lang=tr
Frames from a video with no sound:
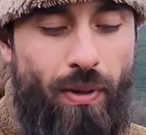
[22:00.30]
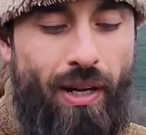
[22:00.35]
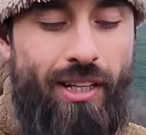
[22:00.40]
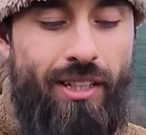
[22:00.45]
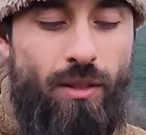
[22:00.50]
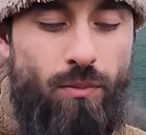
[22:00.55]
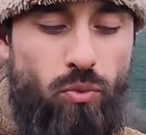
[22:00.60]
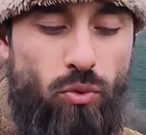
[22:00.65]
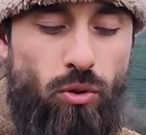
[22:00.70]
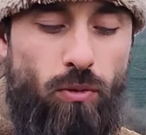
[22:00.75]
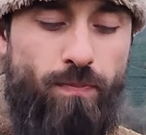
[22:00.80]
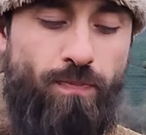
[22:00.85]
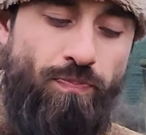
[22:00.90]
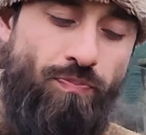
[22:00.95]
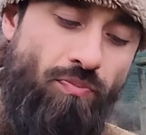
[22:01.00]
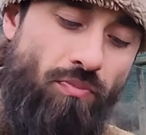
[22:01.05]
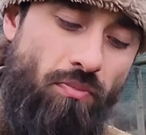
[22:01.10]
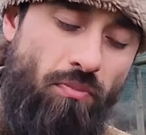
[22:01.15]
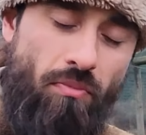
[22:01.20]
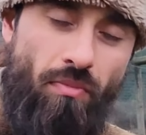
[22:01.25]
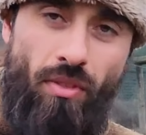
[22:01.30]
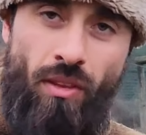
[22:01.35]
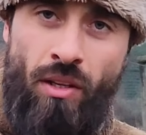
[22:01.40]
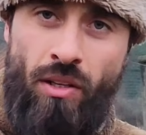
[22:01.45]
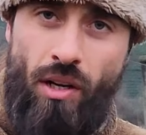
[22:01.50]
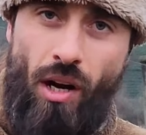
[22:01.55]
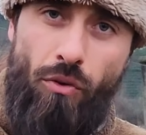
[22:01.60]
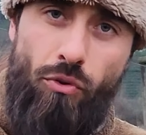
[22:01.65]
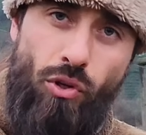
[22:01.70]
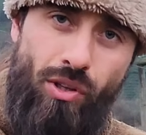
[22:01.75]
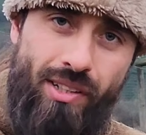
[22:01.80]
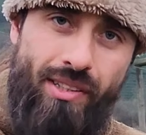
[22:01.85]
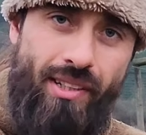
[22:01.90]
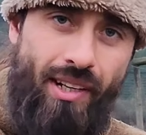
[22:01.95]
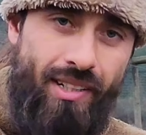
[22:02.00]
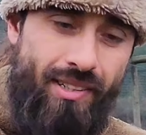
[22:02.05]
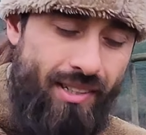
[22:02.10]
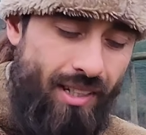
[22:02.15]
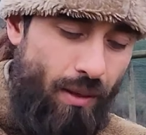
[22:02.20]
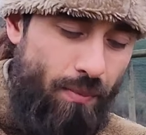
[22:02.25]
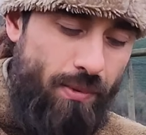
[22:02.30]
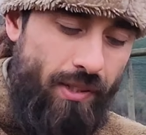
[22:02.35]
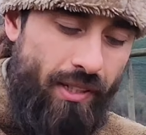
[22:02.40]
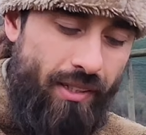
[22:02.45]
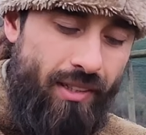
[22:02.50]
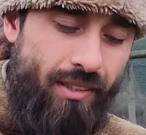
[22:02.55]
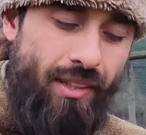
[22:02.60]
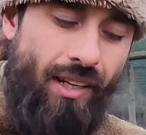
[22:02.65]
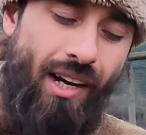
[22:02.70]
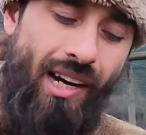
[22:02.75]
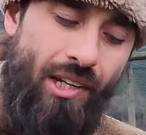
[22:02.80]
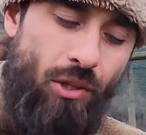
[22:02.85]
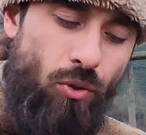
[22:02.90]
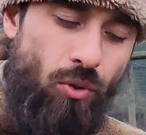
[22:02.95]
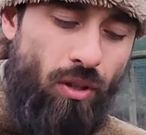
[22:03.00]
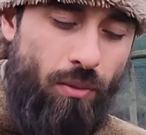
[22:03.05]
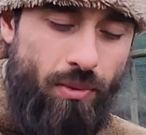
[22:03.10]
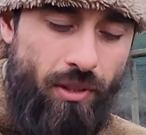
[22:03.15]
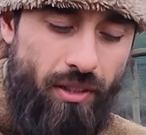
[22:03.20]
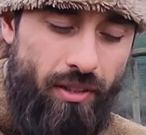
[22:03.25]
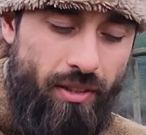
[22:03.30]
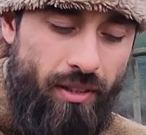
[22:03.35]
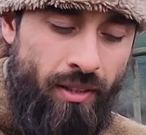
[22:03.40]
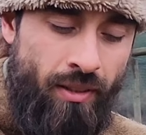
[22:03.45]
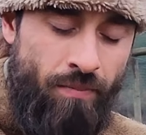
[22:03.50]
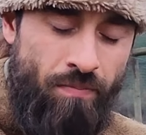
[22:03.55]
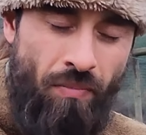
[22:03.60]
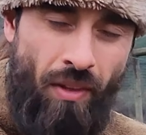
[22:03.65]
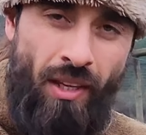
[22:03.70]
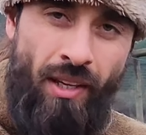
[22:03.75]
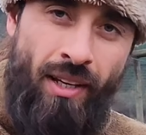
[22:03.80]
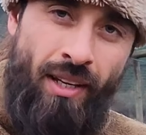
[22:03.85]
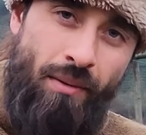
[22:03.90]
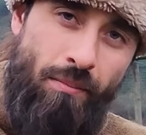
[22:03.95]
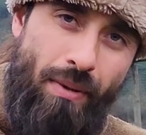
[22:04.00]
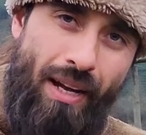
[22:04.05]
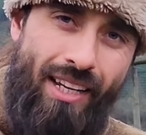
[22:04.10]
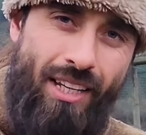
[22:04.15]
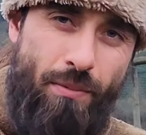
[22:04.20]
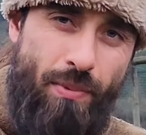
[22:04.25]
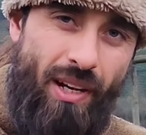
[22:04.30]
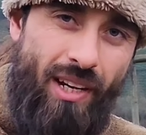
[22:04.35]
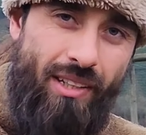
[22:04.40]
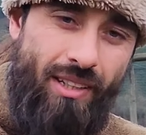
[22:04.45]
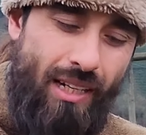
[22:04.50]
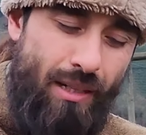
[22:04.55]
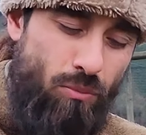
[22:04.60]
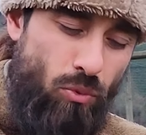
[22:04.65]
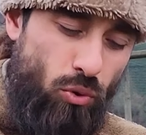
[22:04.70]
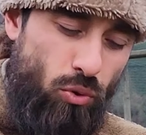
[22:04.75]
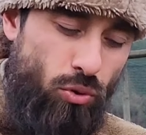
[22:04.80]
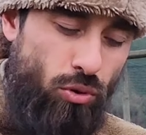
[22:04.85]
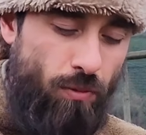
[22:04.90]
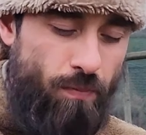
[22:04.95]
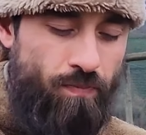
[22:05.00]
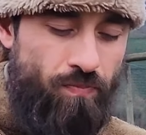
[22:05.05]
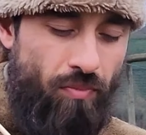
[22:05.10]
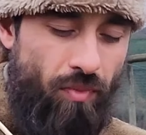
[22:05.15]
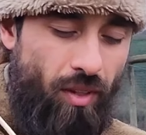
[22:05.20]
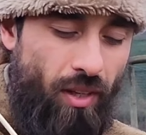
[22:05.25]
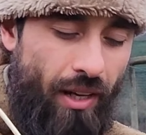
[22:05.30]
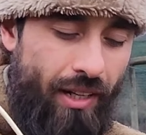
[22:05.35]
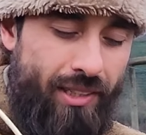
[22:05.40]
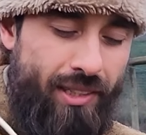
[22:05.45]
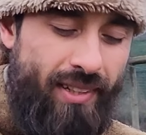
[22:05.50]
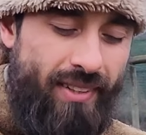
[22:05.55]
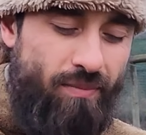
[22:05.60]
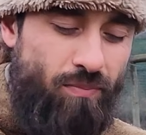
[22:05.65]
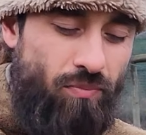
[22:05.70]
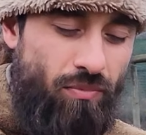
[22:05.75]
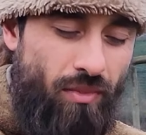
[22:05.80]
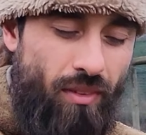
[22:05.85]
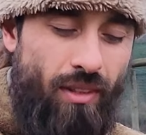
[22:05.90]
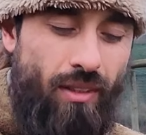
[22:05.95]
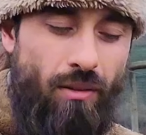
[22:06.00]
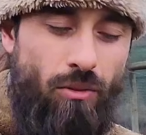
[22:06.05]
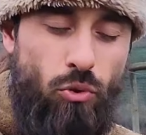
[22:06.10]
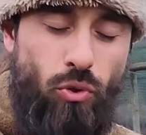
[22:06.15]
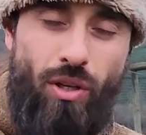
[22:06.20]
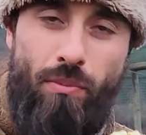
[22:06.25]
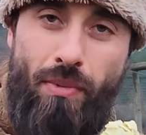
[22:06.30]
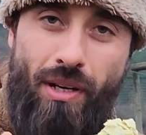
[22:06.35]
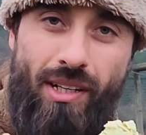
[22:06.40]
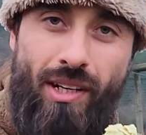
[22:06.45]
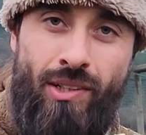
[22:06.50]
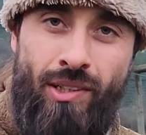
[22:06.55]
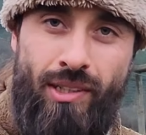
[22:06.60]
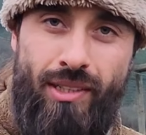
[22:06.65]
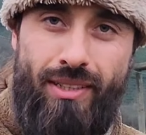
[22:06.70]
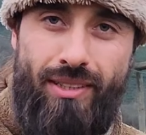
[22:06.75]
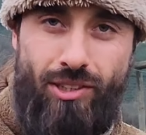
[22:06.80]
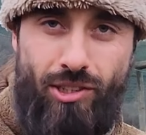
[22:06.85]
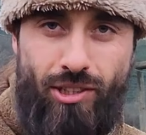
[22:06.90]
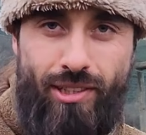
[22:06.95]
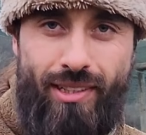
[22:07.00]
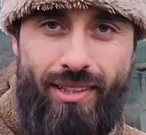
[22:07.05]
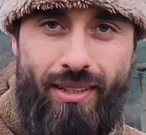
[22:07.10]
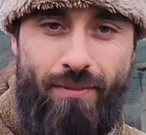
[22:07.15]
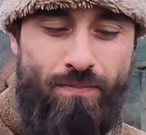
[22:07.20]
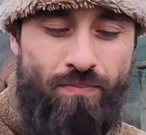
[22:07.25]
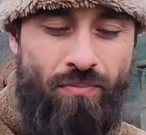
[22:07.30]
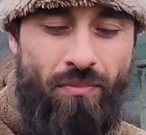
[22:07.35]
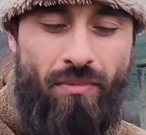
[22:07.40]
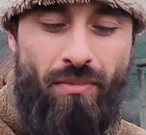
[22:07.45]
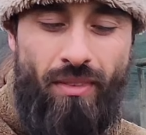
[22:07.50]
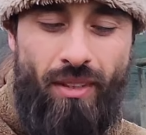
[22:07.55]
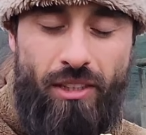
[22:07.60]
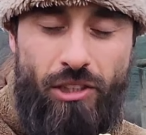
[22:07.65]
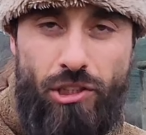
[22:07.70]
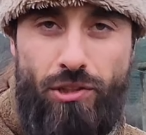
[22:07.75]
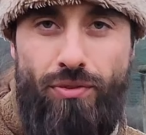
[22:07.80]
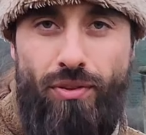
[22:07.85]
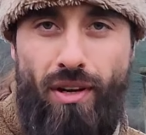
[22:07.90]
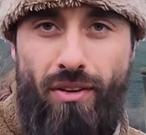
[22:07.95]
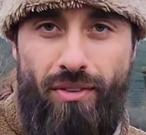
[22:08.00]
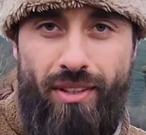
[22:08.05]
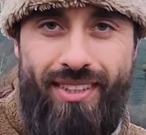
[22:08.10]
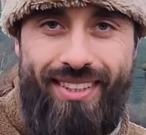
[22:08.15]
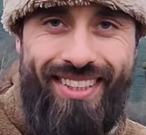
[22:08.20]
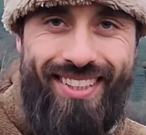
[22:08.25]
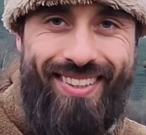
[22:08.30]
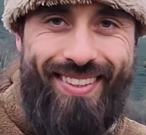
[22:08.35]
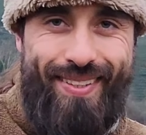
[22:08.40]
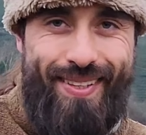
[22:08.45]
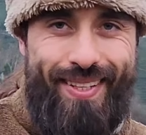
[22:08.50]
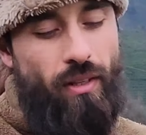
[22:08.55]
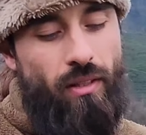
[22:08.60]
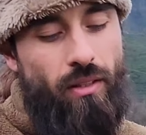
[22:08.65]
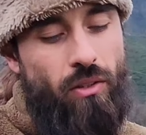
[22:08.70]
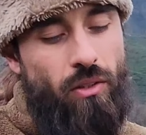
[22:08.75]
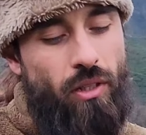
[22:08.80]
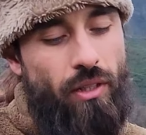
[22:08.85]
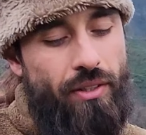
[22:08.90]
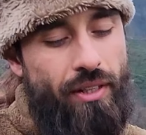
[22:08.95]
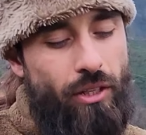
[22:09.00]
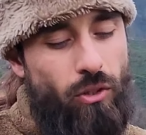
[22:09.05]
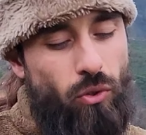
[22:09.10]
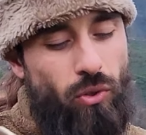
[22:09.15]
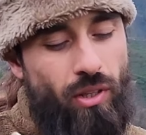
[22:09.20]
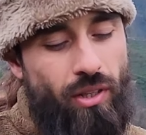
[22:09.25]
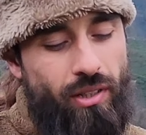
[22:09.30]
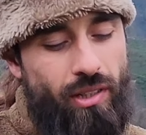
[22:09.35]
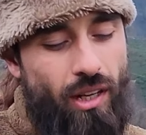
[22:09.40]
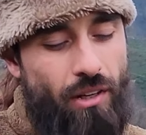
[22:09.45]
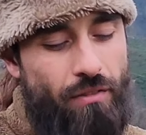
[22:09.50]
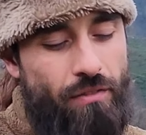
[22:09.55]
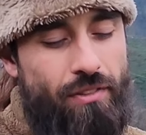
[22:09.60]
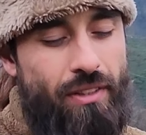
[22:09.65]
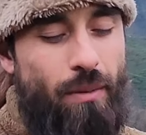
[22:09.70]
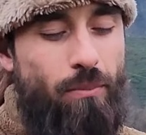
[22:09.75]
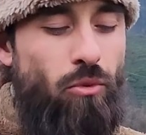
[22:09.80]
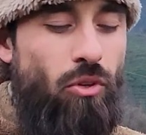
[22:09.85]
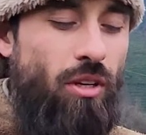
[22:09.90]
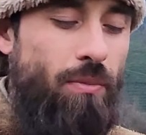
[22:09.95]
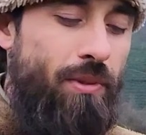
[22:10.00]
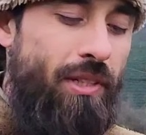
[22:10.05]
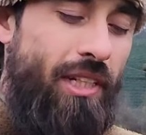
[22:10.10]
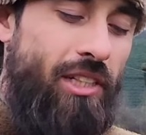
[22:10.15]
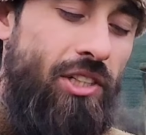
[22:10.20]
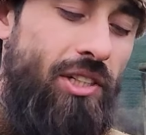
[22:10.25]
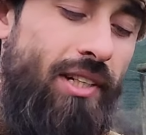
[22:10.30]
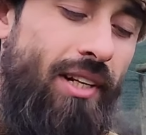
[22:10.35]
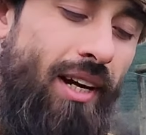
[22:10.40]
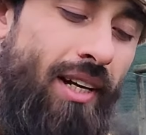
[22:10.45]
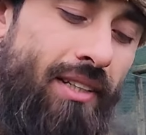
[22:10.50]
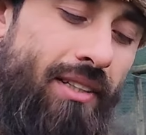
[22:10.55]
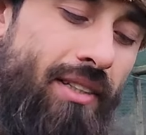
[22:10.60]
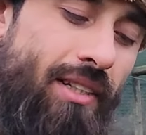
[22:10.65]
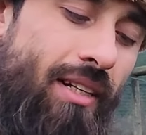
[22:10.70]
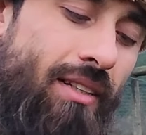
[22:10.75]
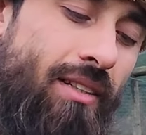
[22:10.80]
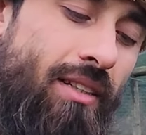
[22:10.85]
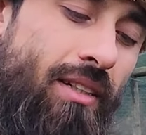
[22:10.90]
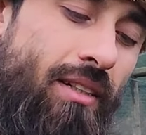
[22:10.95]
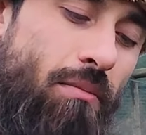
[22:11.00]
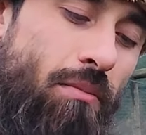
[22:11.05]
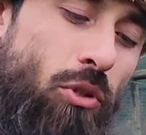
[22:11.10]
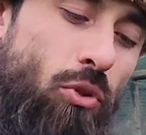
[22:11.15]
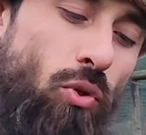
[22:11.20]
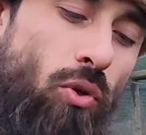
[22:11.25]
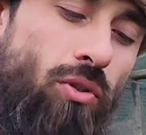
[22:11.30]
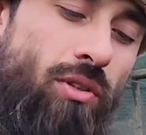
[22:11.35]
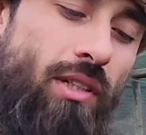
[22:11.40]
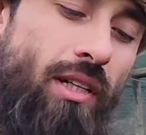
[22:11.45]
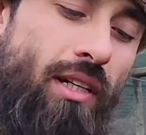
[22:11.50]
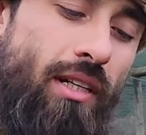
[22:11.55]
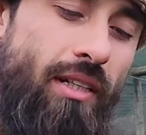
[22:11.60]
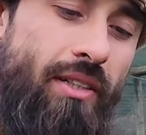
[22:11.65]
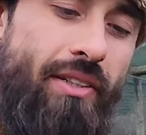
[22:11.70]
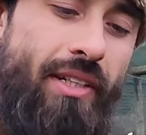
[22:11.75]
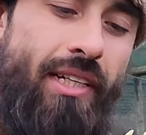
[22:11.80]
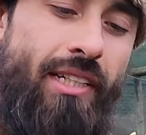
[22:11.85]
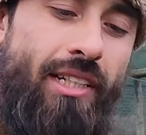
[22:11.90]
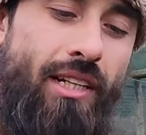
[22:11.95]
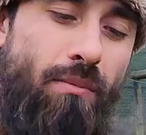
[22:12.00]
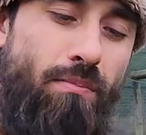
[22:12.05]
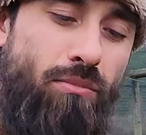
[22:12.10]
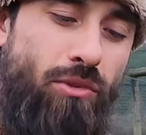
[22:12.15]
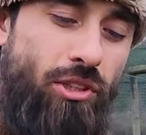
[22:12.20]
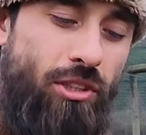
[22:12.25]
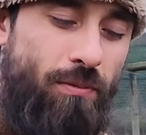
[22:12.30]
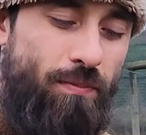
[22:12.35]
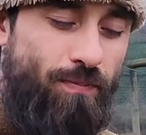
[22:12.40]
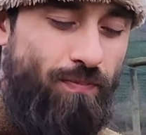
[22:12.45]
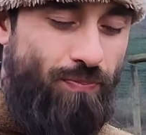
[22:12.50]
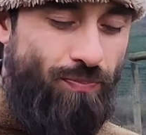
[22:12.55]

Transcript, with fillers: Belki bunu ravioli tarzı yapsaydık daha iyi olabilirdi. Belki bir hatam odur. Ancak şu an makarnaların içinde de şifa var. Renk olarak da hafiften böyle bir yeşili andıran bir tonda renk yapmış.